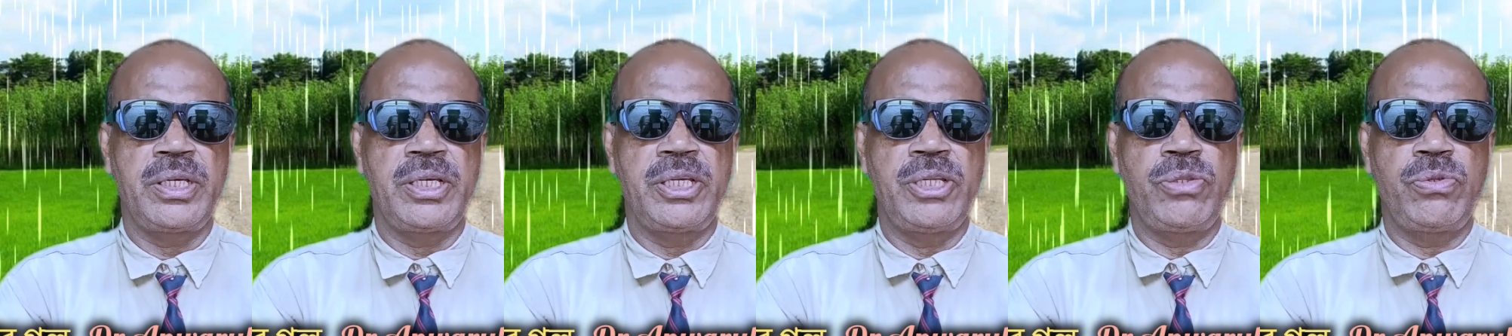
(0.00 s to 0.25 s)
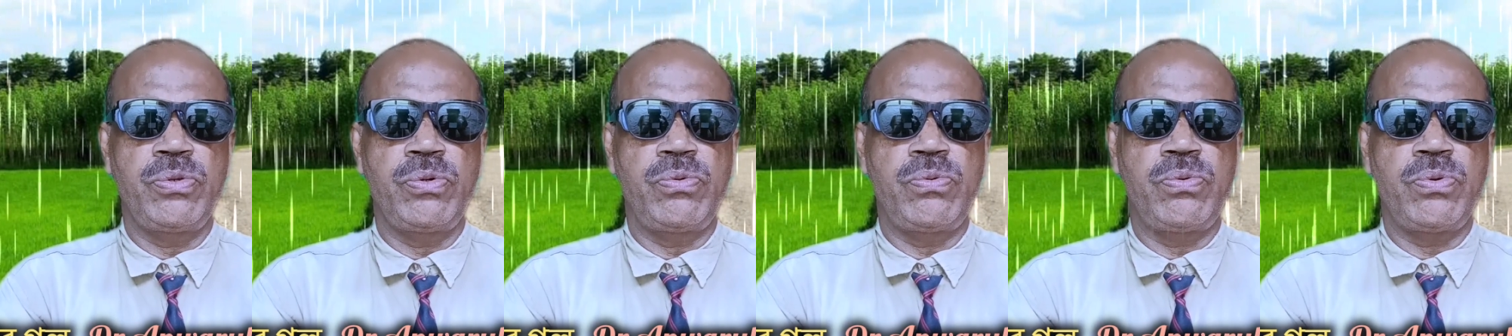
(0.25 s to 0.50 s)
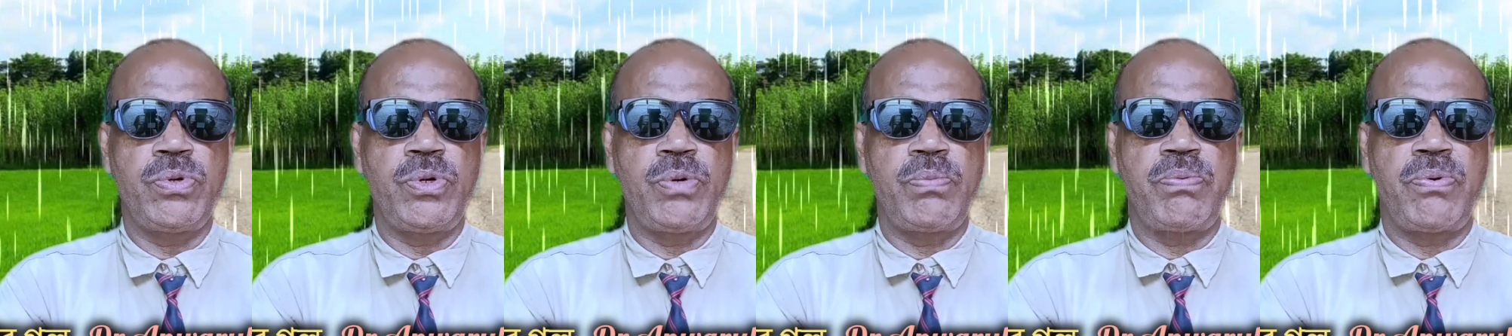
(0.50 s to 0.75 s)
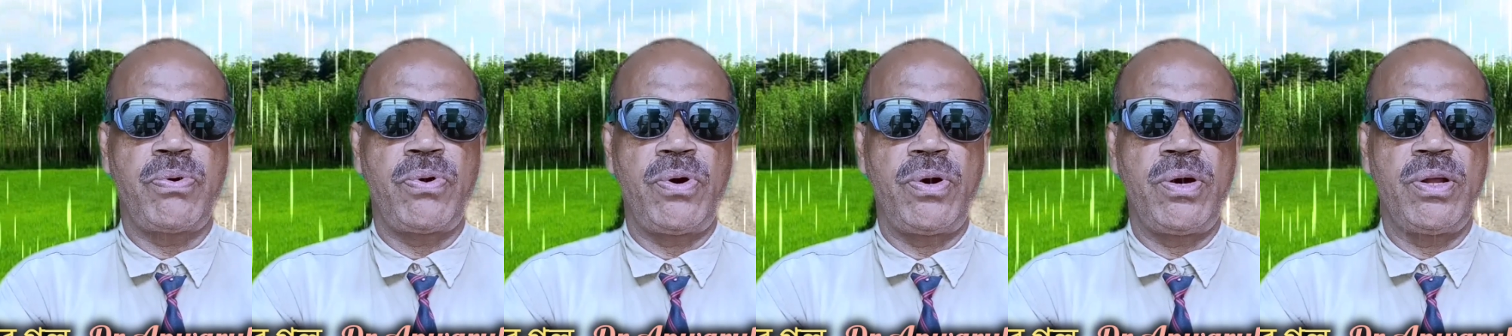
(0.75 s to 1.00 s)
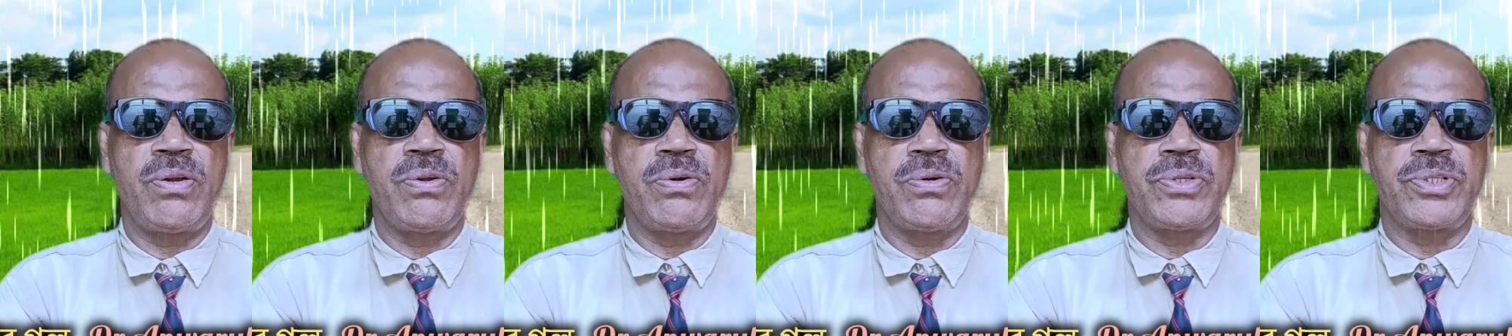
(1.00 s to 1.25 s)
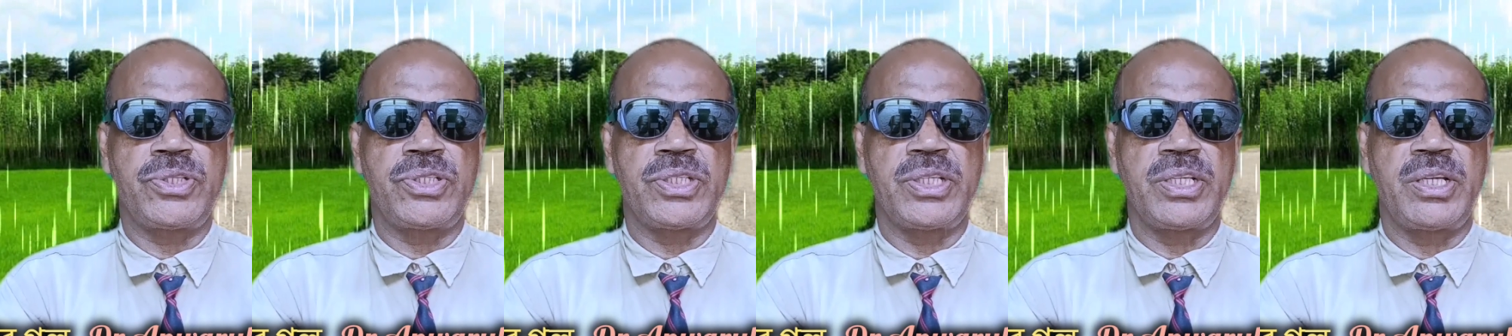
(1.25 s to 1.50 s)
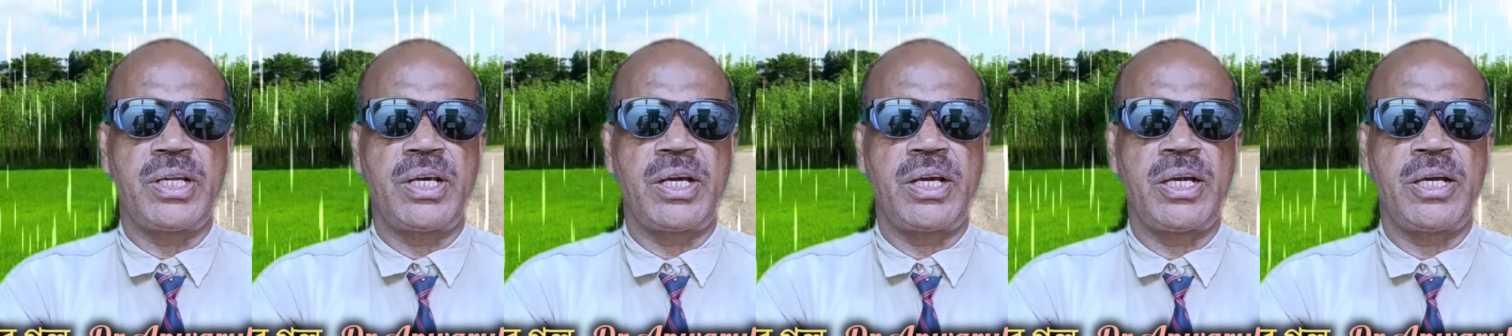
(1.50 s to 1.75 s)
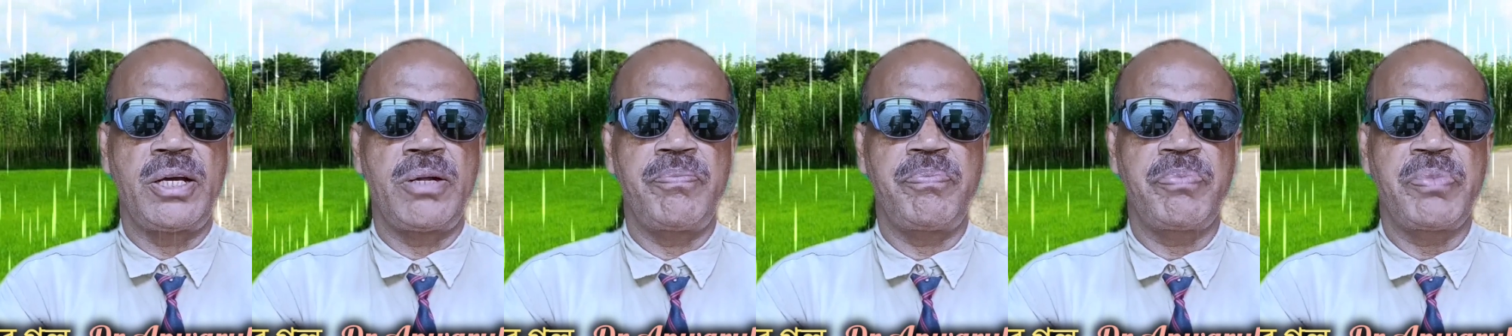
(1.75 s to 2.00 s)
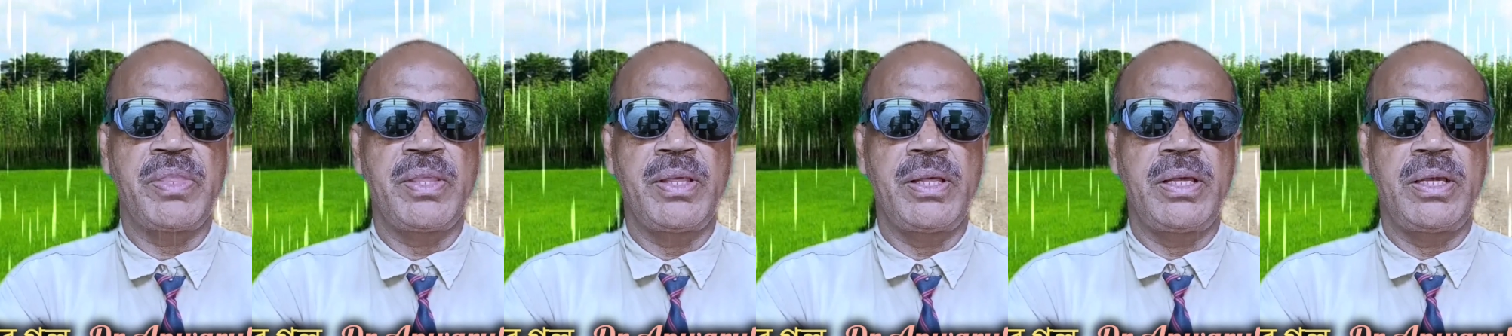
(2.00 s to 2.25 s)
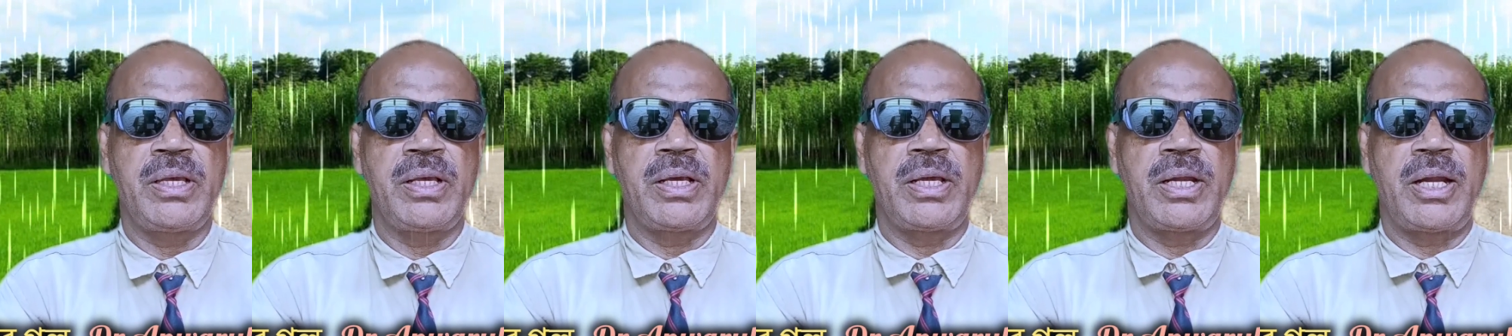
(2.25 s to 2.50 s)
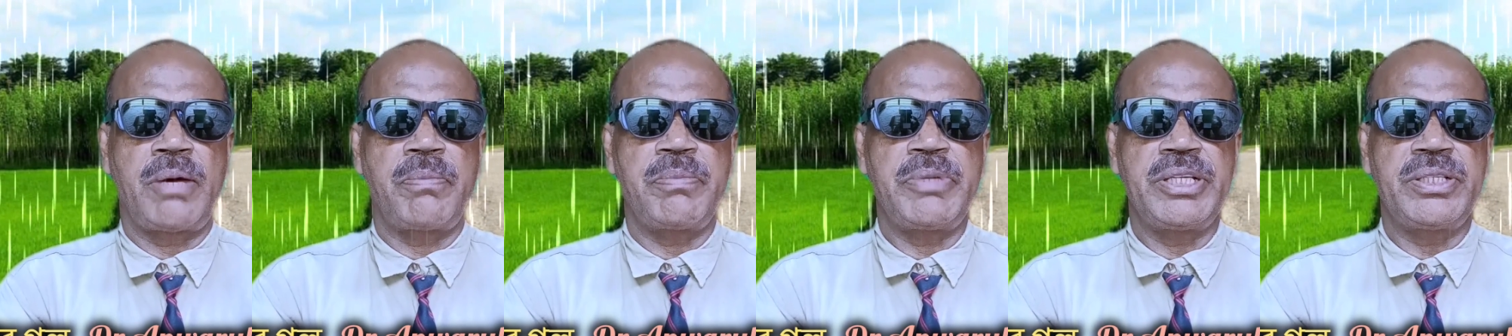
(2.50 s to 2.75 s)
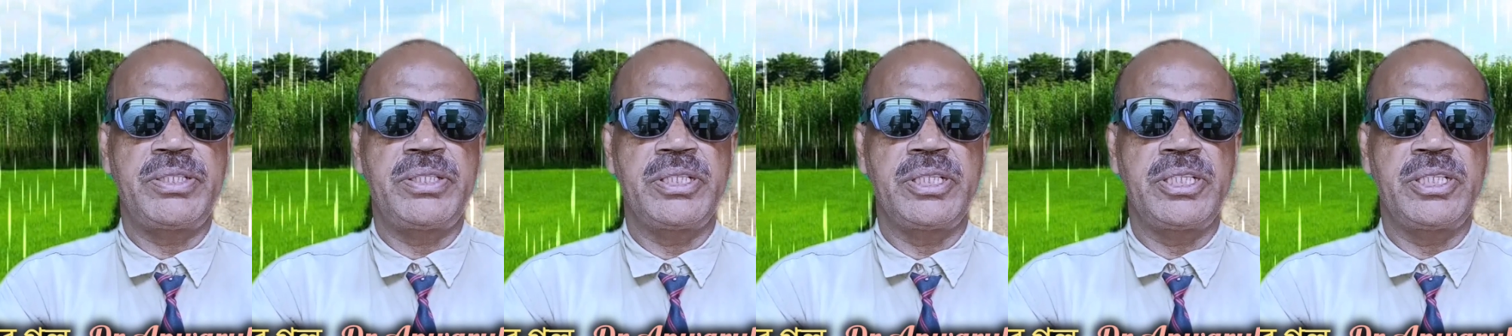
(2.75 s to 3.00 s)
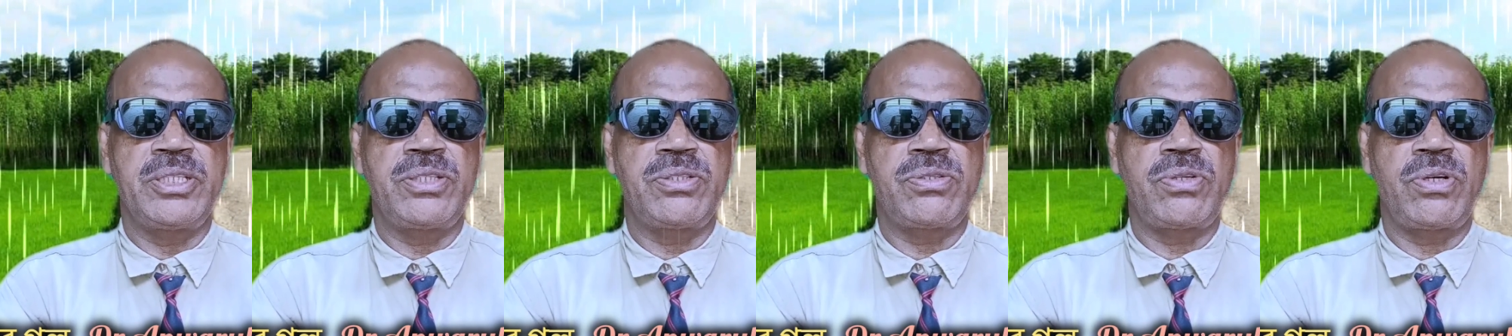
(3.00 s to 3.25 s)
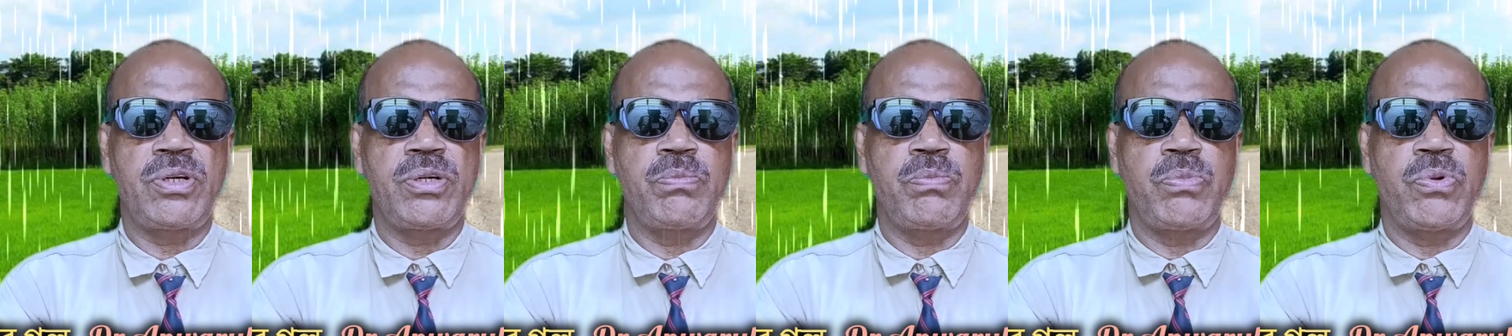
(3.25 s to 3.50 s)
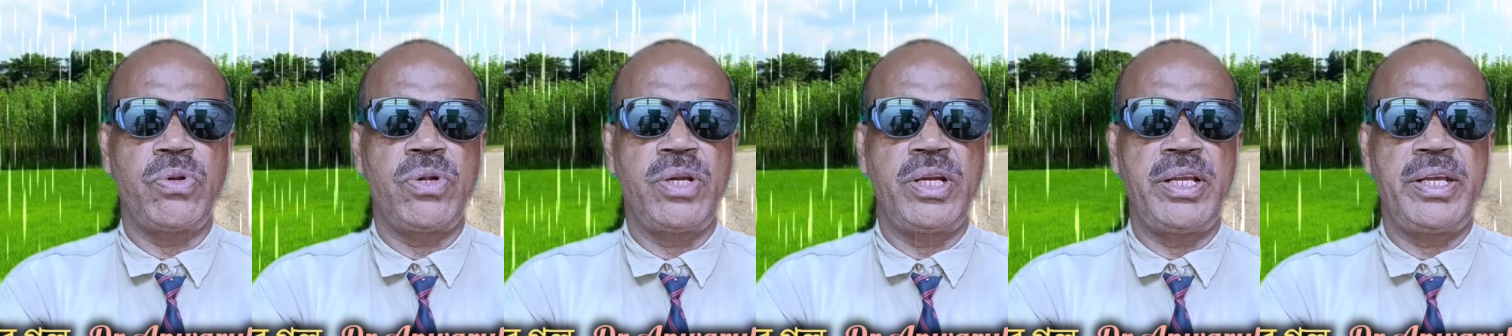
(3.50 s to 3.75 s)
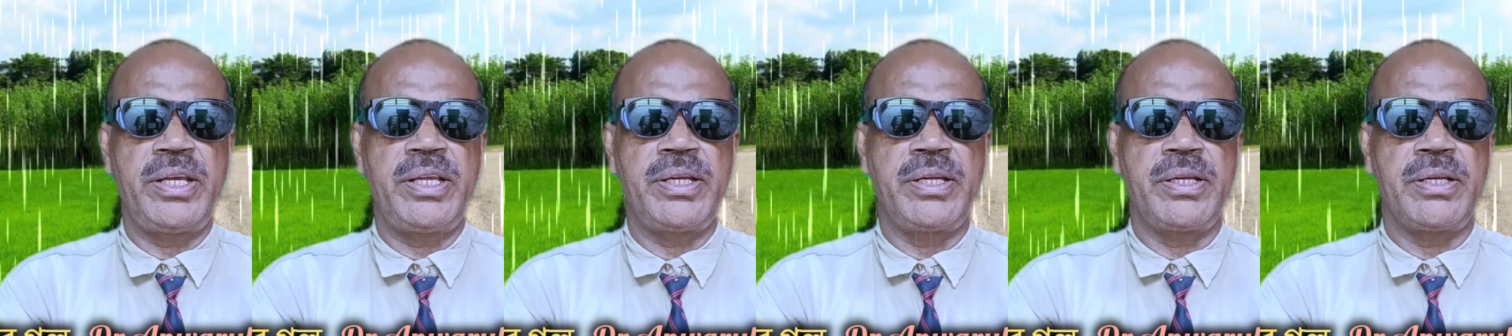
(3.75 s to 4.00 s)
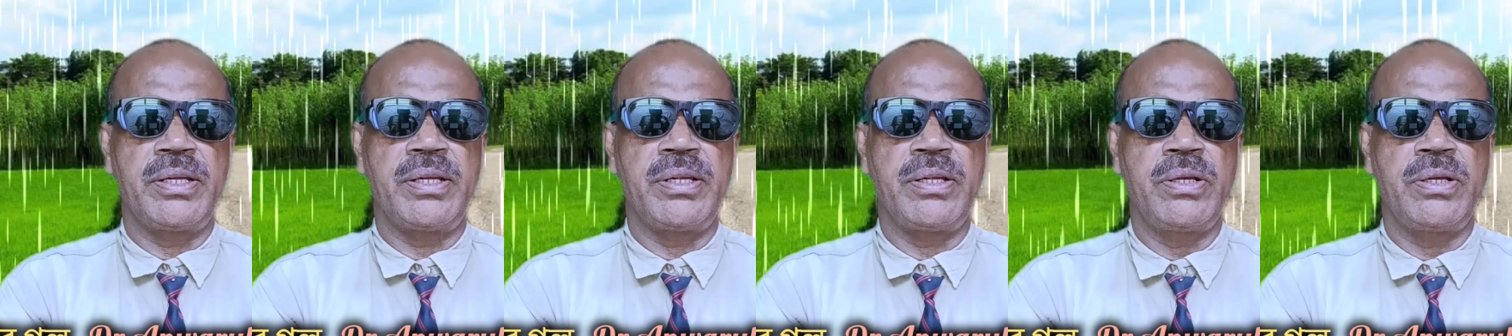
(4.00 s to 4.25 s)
কিন্তু কোনো ফল হচ্ছে না গ্রামের চিকিৎসক বললেন